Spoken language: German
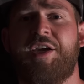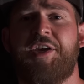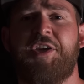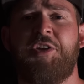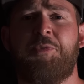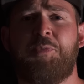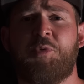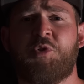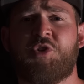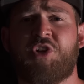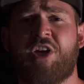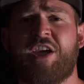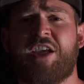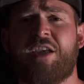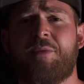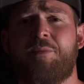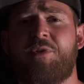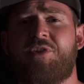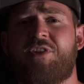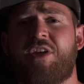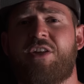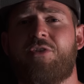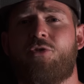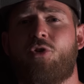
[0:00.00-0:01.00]
Ich beschränke
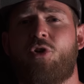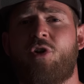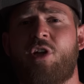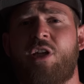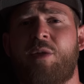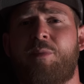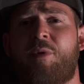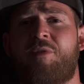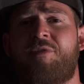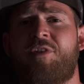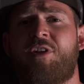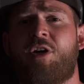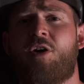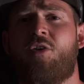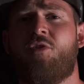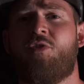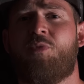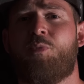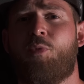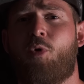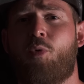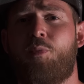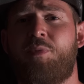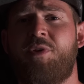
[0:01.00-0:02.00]
mich dann doch lieber wieder
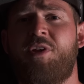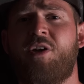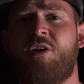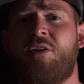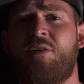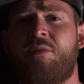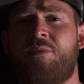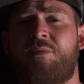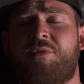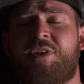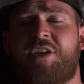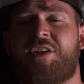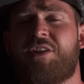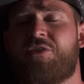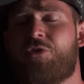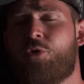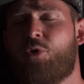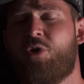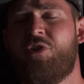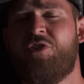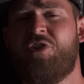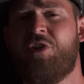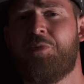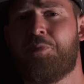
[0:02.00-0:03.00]
aufs Probieren, denn
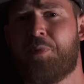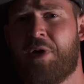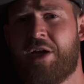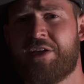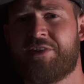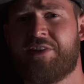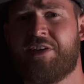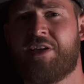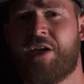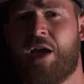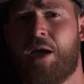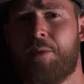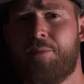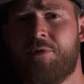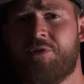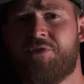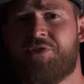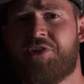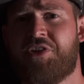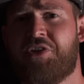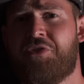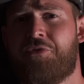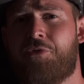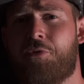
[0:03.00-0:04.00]
so richtig praktikabel
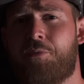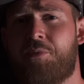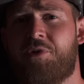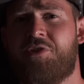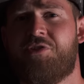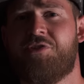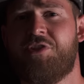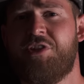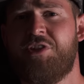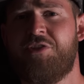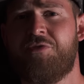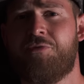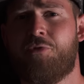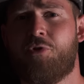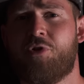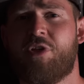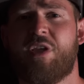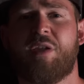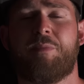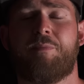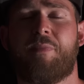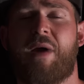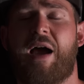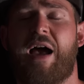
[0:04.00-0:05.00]
ist das für mich nicht, vor
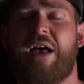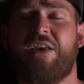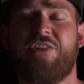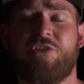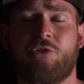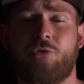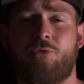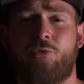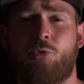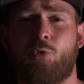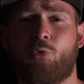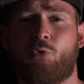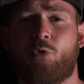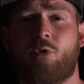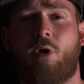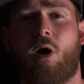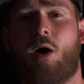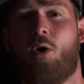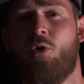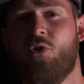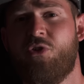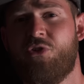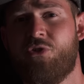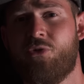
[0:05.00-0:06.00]
jedem Astrofoto
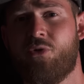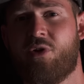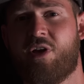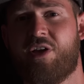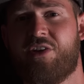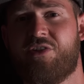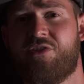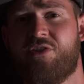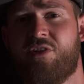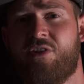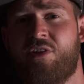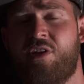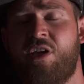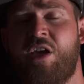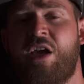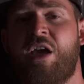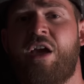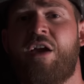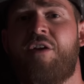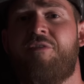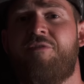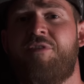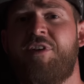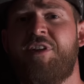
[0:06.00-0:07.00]
auszurechnen,
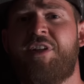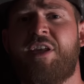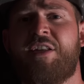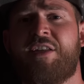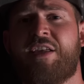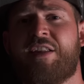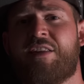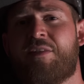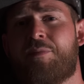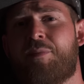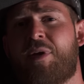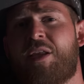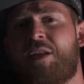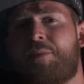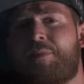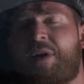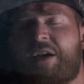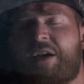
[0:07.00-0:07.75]
wie denn jetzt meine